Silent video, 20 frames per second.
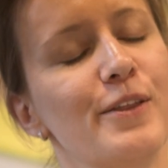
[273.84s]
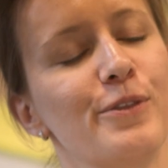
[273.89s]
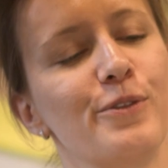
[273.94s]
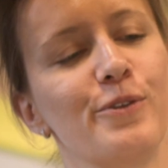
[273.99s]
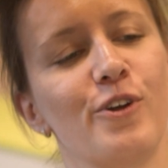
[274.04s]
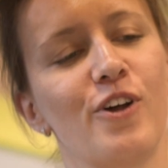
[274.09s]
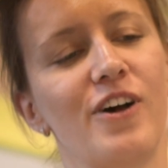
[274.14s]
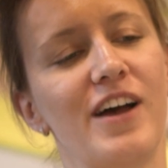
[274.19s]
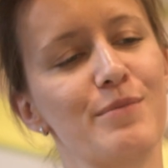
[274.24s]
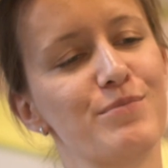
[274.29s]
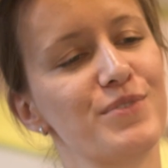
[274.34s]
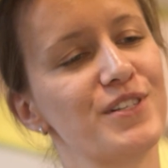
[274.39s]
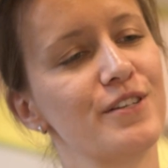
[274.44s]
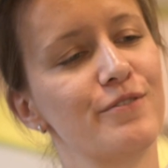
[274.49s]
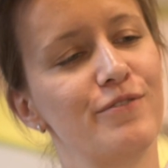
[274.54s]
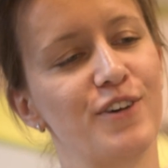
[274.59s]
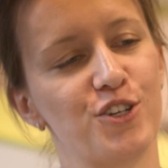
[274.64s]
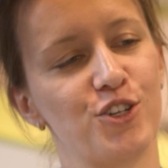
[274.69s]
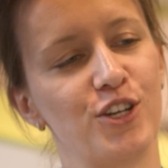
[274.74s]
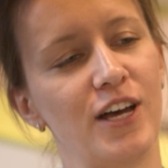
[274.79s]
nur noch ein
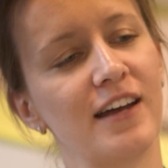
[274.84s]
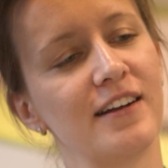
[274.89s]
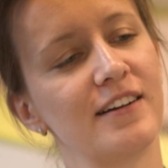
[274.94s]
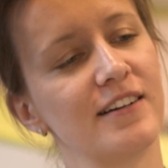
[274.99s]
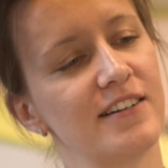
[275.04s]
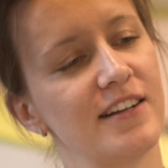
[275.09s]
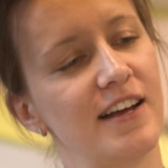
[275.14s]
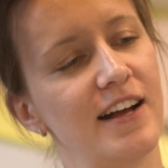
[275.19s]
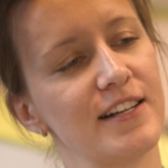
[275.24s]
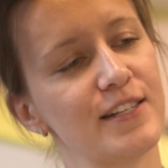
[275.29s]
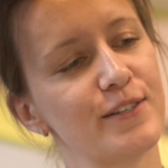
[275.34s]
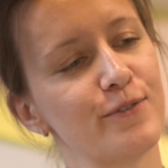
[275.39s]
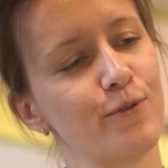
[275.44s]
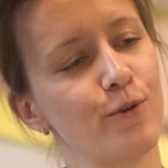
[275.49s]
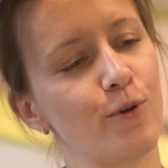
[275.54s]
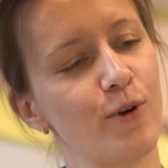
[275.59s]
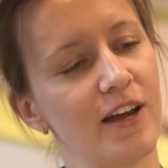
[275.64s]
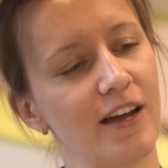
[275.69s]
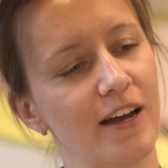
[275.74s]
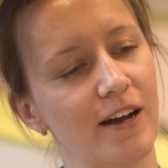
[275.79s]
bisschen verschachtelter als
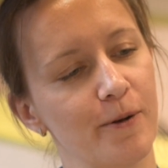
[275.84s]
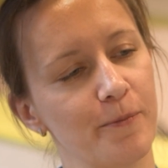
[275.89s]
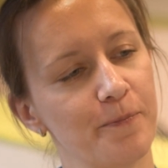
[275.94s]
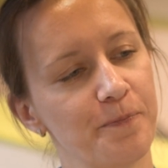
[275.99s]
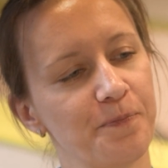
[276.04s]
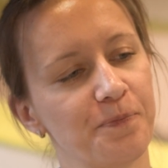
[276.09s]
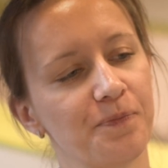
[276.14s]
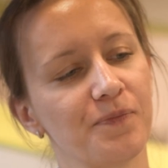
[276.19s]
vorher.